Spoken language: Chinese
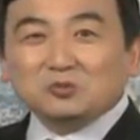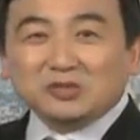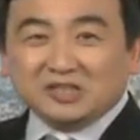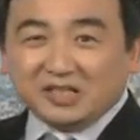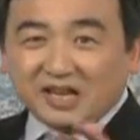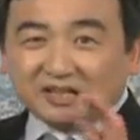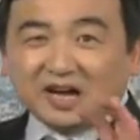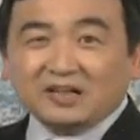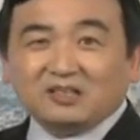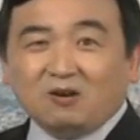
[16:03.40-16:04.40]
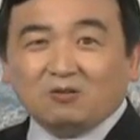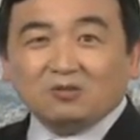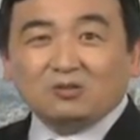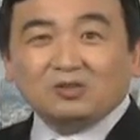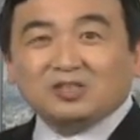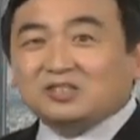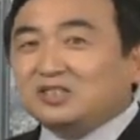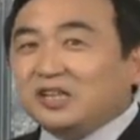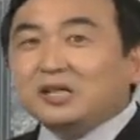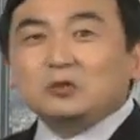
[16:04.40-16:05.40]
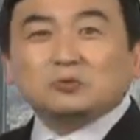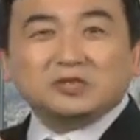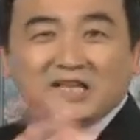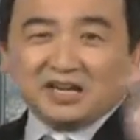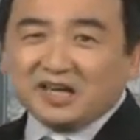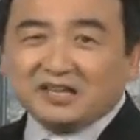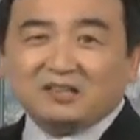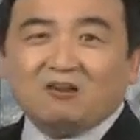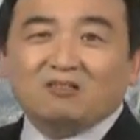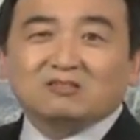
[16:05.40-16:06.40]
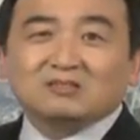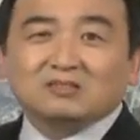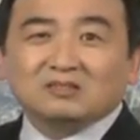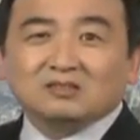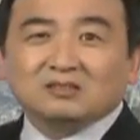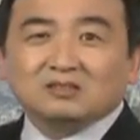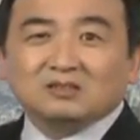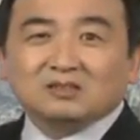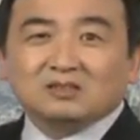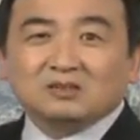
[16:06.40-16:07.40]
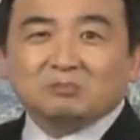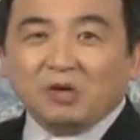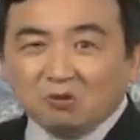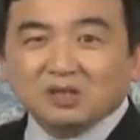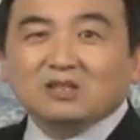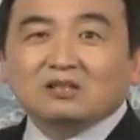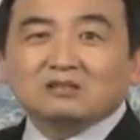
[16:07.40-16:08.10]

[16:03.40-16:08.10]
钱开道。谁用钱开道？嫖客，